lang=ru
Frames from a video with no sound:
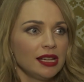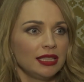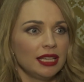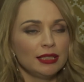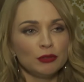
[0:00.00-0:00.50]

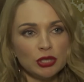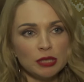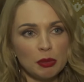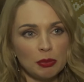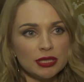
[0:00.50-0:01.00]
Я давно
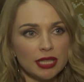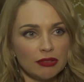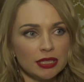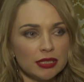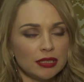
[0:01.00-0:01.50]
себе
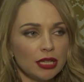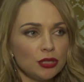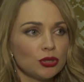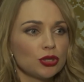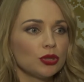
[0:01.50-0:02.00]
поставила
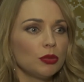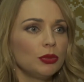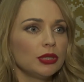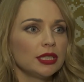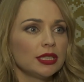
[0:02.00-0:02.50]
задачу,
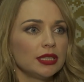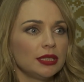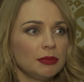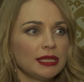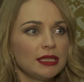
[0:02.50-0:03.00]
чтобы
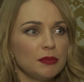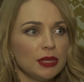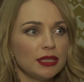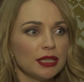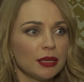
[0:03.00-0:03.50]
а,
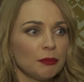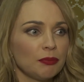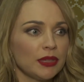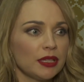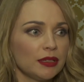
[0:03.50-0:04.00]
постепенно
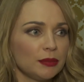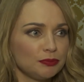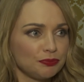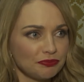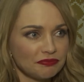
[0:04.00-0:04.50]
а,